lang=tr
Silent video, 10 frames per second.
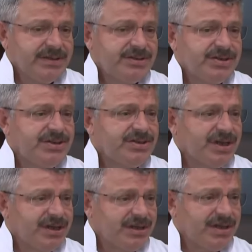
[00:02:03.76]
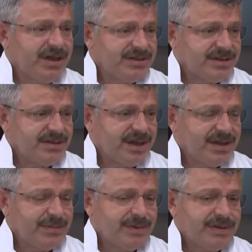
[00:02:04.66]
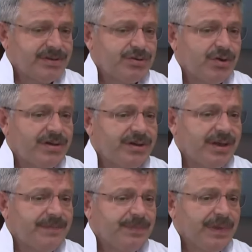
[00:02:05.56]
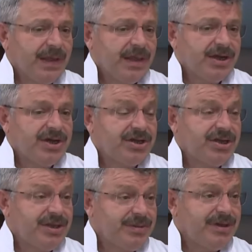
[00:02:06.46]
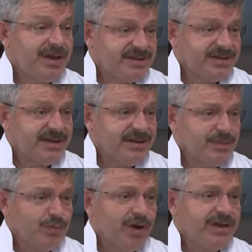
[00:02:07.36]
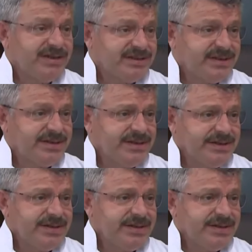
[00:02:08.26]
Ciddi şekilde hasta takip ettik. Şu anda 47 bin hastanın muayenesini